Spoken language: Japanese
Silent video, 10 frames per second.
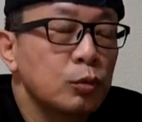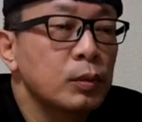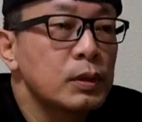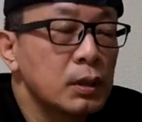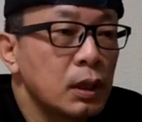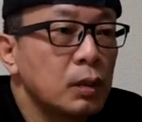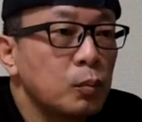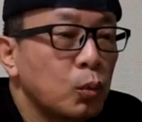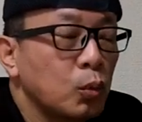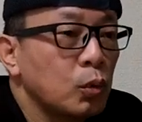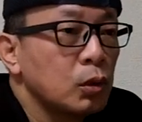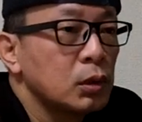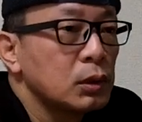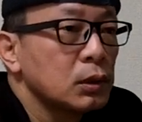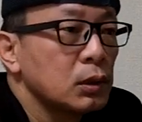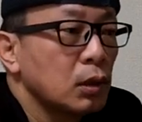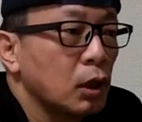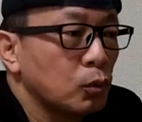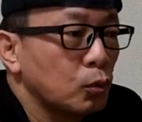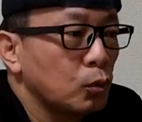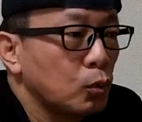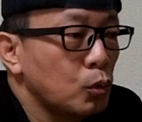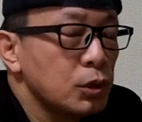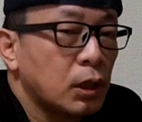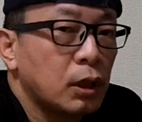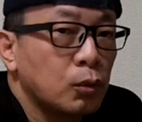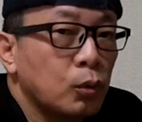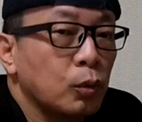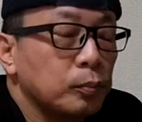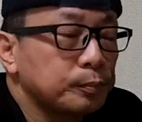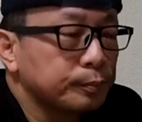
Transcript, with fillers: いますねもうあの大阪の